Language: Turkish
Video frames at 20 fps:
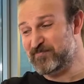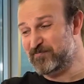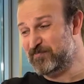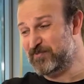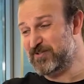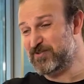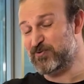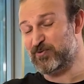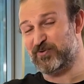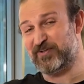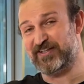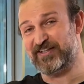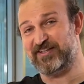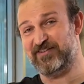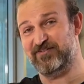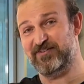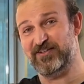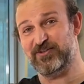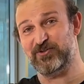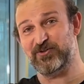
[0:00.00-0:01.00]
Bir
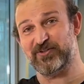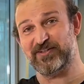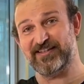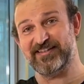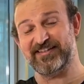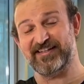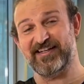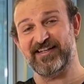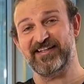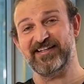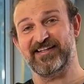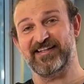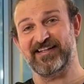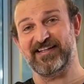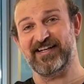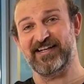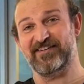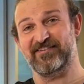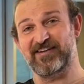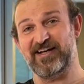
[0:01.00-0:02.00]
sonraki videoda daha
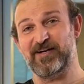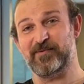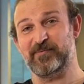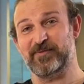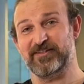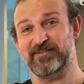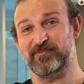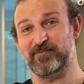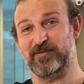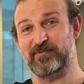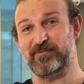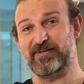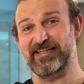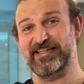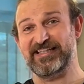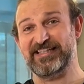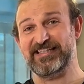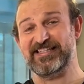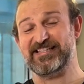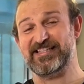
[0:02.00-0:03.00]
karar vermedim ama
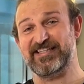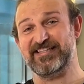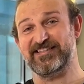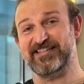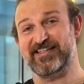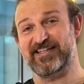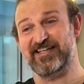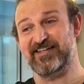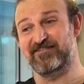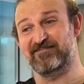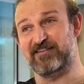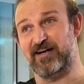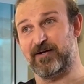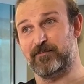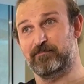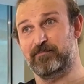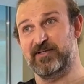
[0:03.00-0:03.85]
iki seçeneğim var.